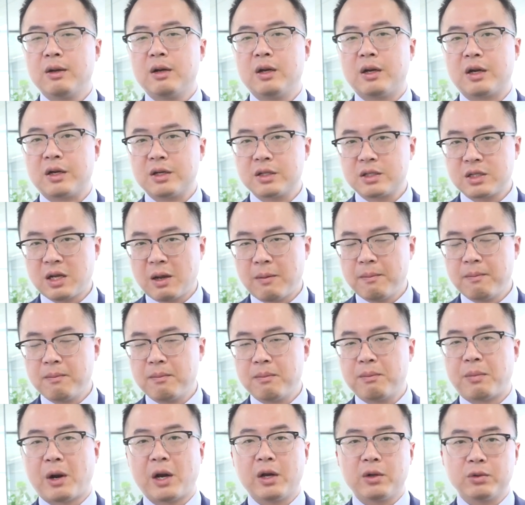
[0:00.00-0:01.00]
零三
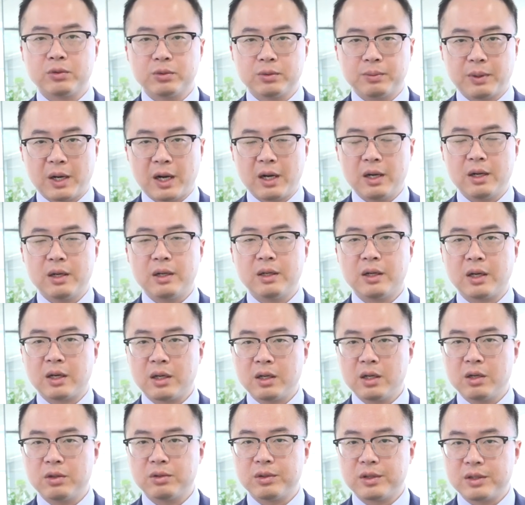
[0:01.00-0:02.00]
八六五八
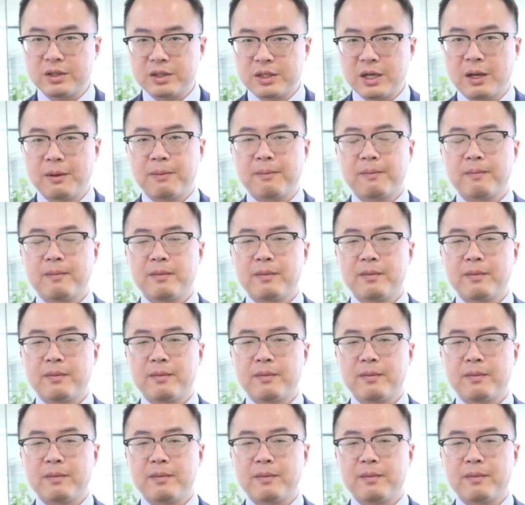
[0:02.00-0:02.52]
零六零三。